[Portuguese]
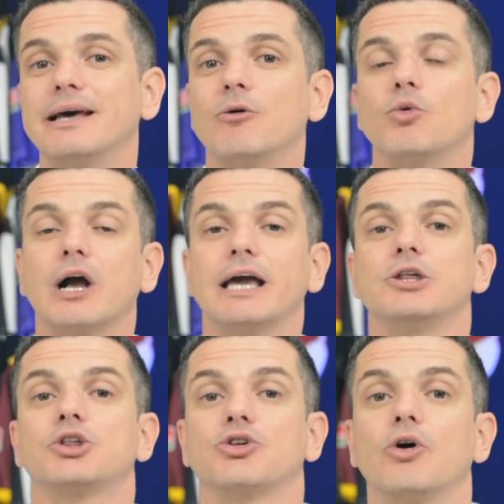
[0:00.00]
né, o
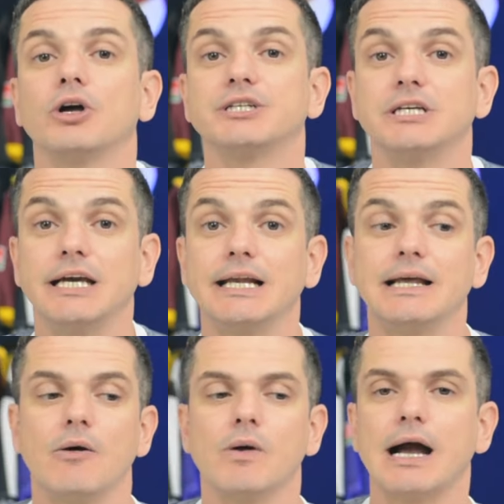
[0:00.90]
caixote,
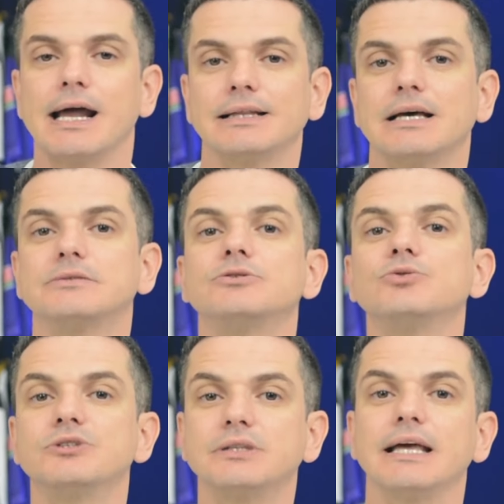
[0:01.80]
ele é o cara da
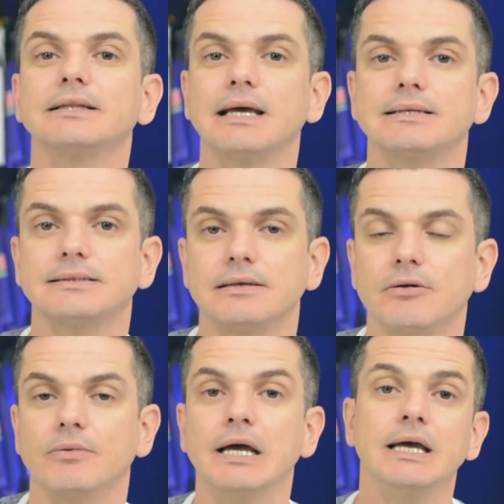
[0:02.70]
sustentação.